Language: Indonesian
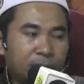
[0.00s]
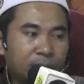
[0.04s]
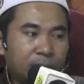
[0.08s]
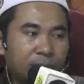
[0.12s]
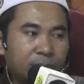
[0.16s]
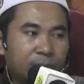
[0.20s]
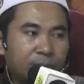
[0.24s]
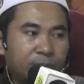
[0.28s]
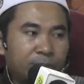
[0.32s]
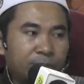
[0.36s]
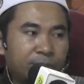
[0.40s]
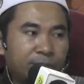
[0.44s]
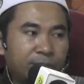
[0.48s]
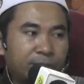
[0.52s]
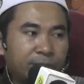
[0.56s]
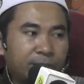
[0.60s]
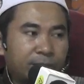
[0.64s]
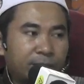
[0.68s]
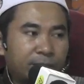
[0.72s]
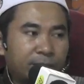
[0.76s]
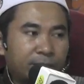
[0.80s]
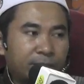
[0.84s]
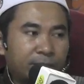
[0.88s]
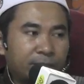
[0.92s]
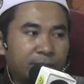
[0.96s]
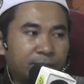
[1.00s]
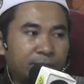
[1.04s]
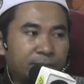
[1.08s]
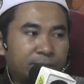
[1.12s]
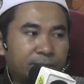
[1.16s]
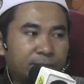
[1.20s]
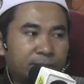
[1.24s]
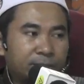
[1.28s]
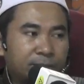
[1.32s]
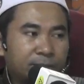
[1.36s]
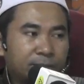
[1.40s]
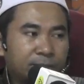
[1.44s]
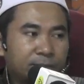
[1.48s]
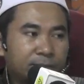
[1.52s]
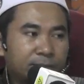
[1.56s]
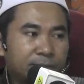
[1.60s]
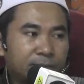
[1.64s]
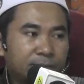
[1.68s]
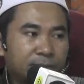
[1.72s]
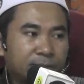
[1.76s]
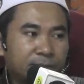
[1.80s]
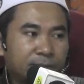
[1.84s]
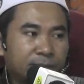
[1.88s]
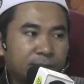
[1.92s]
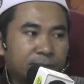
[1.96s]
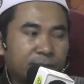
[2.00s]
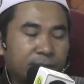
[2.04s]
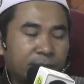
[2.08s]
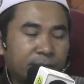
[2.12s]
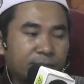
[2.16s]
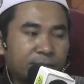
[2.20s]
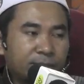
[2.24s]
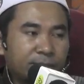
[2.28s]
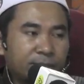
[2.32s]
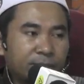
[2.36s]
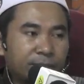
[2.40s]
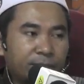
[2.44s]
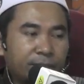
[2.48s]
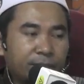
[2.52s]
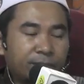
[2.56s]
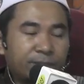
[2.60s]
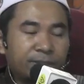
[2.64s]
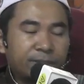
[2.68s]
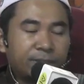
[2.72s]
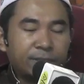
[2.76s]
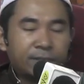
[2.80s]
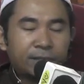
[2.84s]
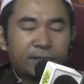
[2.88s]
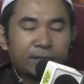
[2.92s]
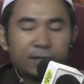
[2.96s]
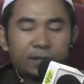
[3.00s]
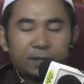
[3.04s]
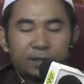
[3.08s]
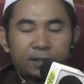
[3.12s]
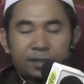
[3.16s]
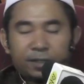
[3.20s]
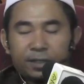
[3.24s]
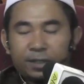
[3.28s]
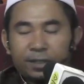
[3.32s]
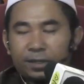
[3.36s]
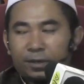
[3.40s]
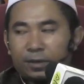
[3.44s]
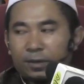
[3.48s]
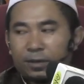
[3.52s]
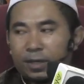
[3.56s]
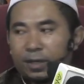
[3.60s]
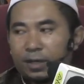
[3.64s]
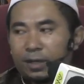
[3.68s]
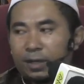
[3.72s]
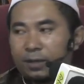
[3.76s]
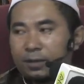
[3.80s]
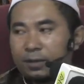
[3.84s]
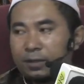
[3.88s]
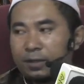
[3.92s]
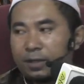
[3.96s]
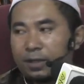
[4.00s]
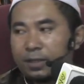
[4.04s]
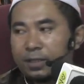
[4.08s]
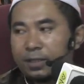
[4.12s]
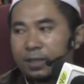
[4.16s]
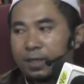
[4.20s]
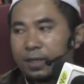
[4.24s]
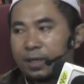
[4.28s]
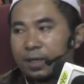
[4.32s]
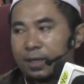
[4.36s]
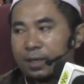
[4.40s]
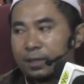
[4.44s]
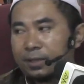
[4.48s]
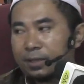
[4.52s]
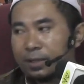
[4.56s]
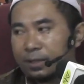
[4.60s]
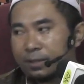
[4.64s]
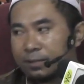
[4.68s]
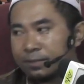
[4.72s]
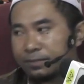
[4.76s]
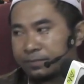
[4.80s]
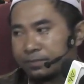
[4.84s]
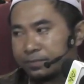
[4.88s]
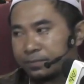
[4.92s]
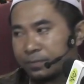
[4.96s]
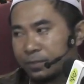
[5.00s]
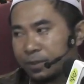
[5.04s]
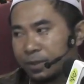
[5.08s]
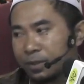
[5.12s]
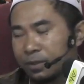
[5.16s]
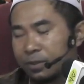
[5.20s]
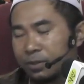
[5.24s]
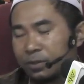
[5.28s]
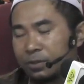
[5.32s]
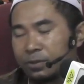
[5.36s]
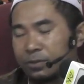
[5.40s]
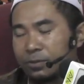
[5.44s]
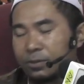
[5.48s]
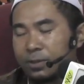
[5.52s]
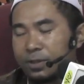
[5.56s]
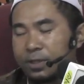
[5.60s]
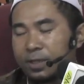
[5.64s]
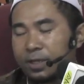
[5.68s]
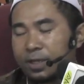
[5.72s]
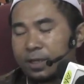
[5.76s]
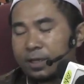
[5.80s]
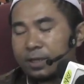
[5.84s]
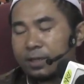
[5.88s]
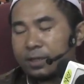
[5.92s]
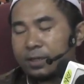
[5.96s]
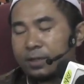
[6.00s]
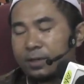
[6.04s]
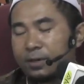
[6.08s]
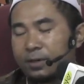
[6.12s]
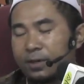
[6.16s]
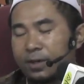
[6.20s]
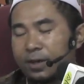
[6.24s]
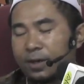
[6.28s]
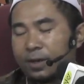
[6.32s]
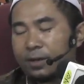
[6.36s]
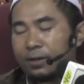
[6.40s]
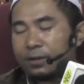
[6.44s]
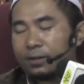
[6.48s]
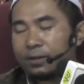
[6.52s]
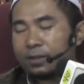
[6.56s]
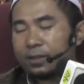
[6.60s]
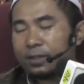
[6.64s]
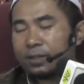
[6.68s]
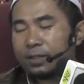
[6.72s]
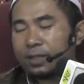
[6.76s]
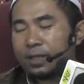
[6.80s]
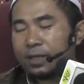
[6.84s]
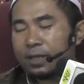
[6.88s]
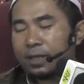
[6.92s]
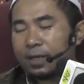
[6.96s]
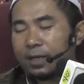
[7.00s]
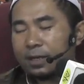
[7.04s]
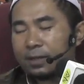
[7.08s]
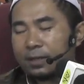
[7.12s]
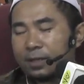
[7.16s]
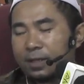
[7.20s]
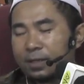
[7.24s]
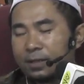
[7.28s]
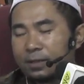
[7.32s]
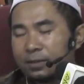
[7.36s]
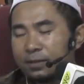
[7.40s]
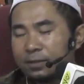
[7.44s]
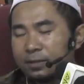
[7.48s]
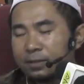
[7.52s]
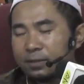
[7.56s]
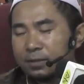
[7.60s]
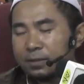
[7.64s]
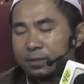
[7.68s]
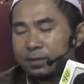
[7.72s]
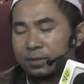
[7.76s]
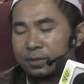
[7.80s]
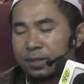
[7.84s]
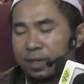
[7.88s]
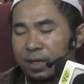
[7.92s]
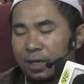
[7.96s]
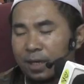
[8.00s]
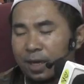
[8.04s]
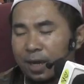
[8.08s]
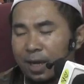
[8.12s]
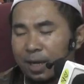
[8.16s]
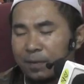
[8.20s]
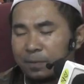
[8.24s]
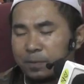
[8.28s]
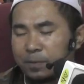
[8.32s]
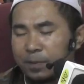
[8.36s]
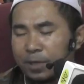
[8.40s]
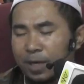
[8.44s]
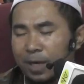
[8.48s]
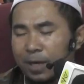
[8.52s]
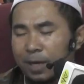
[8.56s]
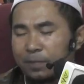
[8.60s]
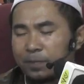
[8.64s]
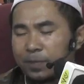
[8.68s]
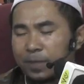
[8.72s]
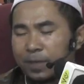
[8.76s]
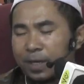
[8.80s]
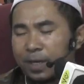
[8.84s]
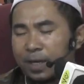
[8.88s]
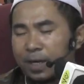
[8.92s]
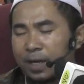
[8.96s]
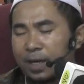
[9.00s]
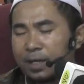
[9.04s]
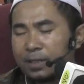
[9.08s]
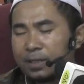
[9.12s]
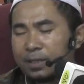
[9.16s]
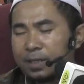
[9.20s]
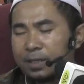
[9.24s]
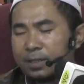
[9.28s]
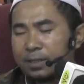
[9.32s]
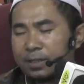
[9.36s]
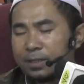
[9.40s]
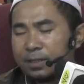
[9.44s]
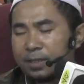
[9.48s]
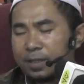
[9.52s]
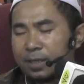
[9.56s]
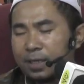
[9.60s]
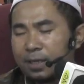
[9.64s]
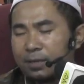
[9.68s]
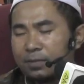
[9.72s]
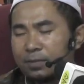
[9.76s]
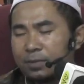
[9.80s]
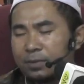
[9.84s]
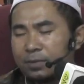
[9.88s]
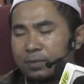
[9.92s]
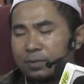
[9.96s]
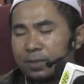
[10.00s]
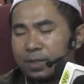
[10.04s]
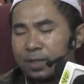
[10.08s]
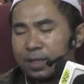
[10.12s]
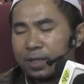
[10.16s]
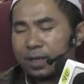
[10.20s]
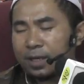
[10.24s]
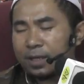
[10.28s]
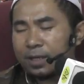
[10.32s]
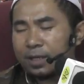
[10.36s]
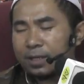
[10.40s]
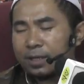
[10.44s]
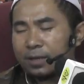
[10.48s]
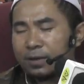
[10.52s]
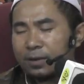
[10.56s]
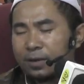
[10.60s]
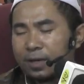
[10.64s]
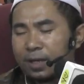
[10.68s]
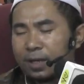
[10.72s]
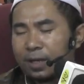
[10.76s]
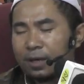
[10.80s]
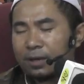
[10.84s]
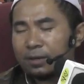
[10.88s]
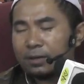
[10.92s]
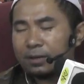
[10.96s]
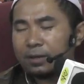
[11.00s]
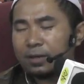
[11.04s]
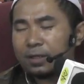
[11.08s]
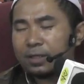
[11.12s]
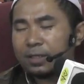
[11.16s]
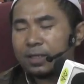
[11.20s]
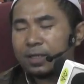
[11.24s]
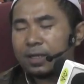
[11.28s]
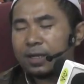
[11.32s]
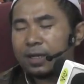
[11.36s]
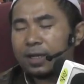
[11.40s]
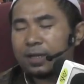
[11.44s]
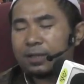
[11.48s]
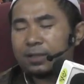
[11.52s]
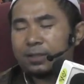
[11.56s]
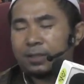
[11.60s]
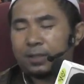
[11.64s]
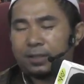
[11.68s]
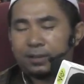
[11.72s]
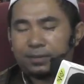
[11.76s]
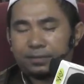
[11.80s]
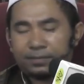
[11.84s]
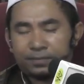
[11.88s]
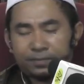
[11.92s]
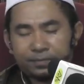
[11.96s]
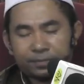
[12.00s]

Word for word: Dunia dan seisinya ini oleh Allah dilaknat. Dunia ini oleh Allah dilaknat dan apa-apa yang ada di dalam dunia ini oleh Allah dilaknat.